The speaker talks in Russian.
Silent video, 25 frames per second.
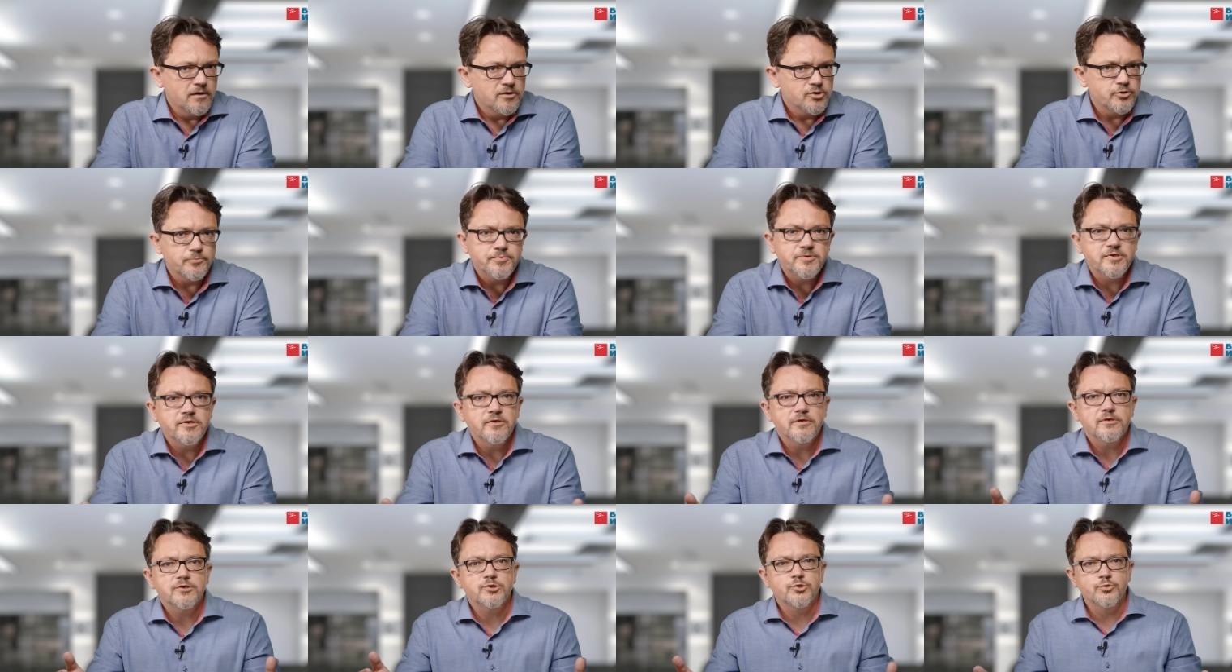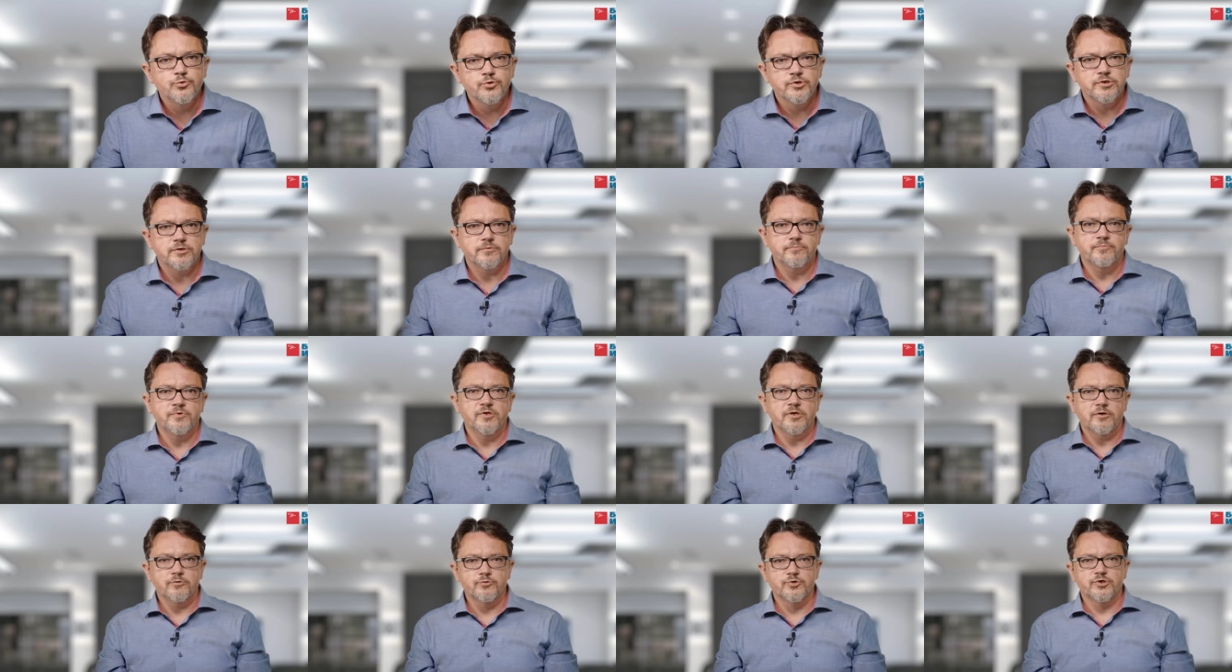Собственно, суть
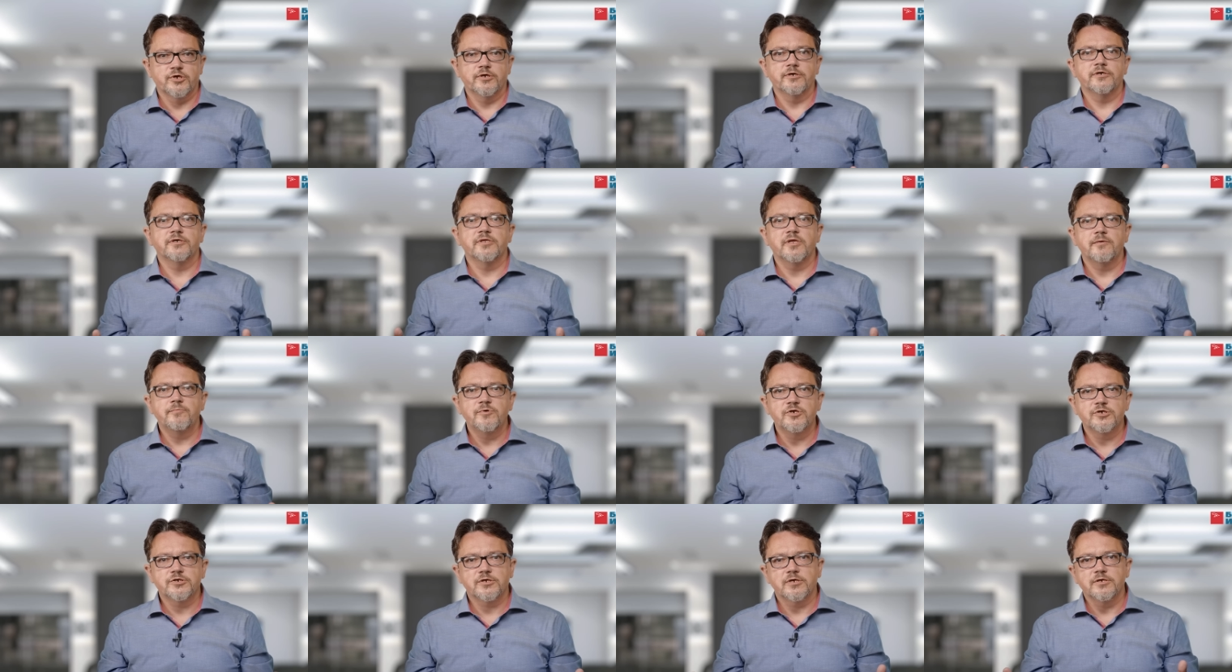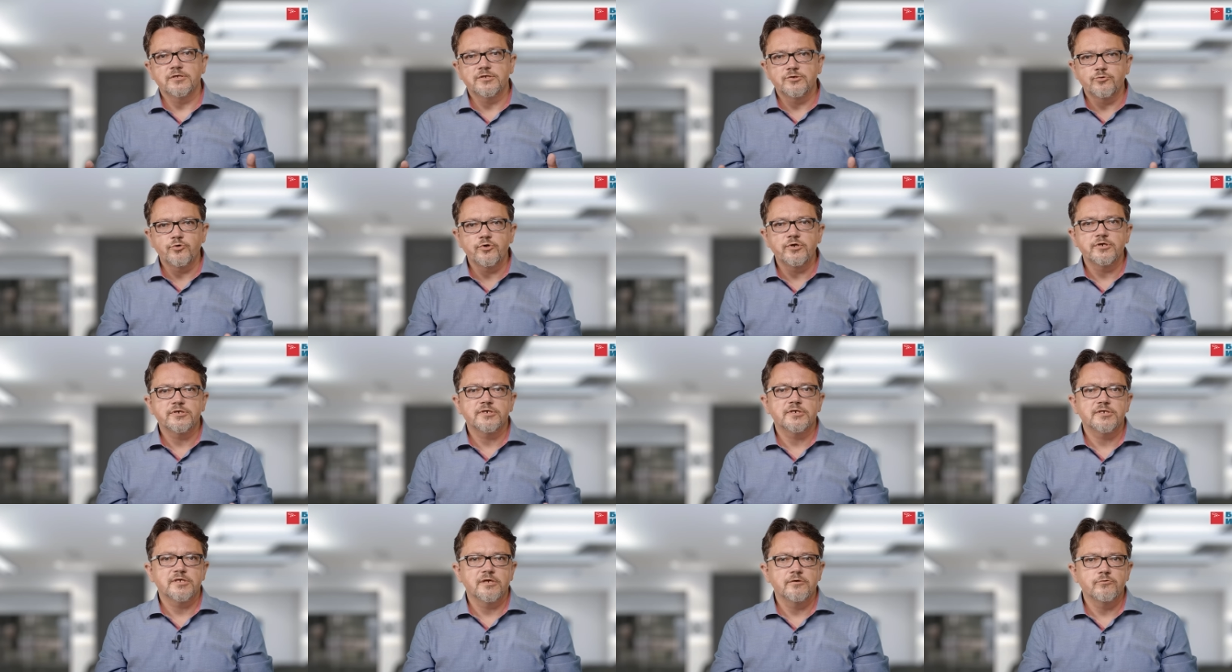белорусской экономической теории
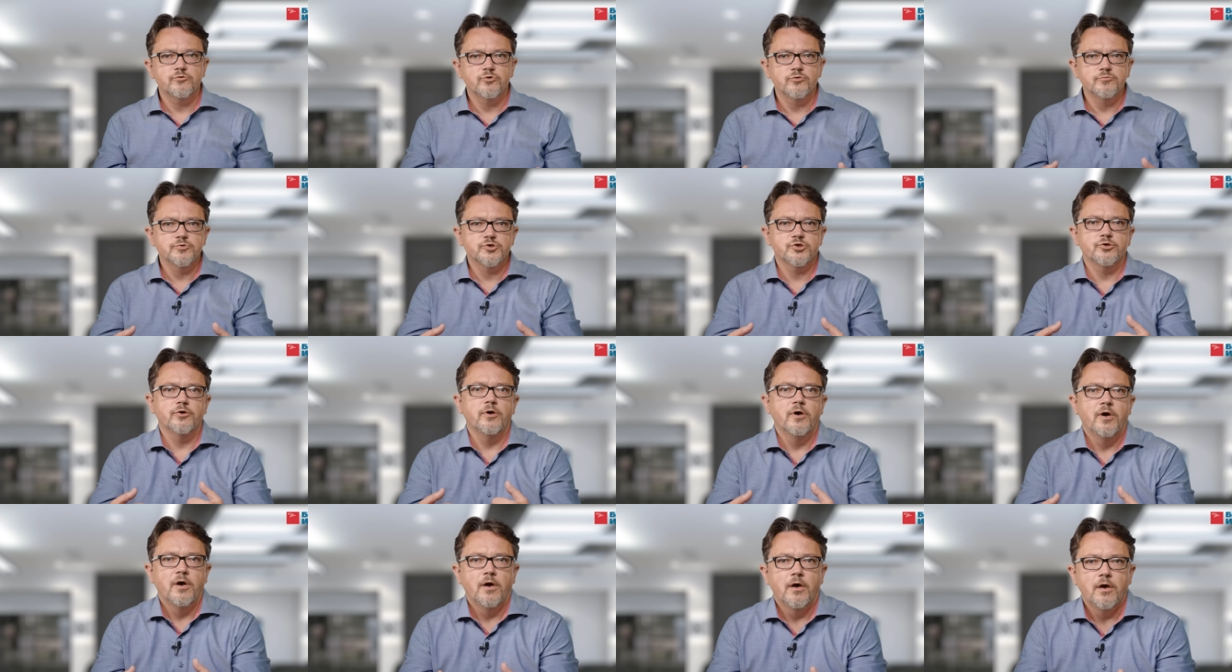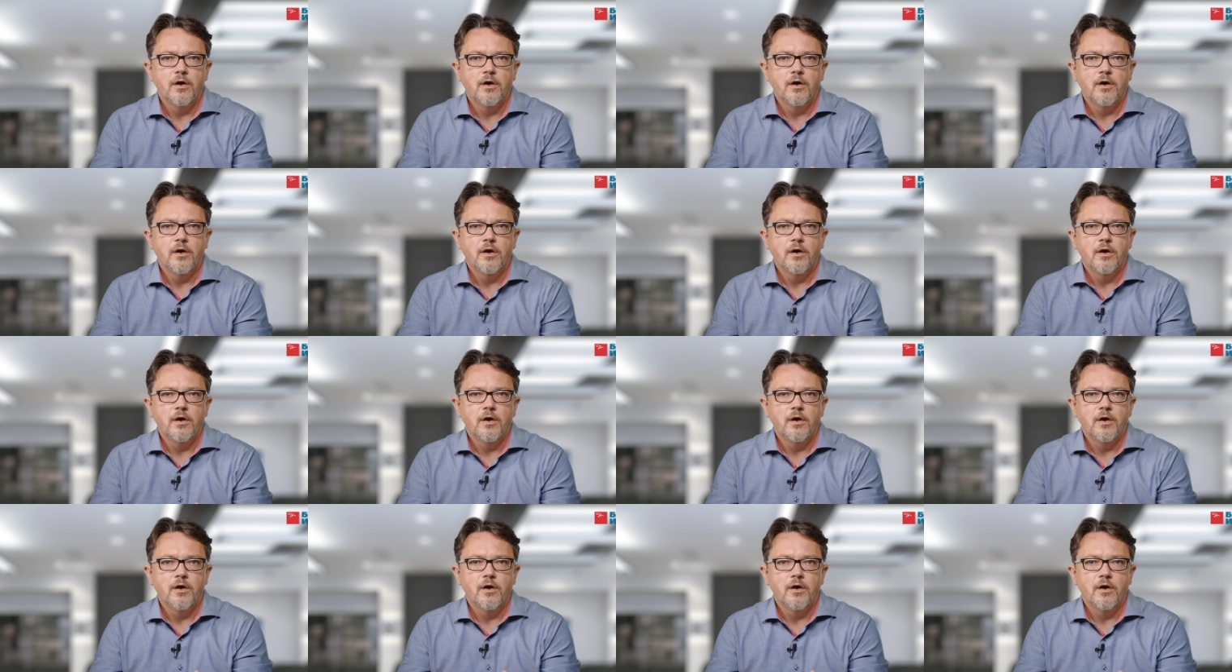состоит в том, что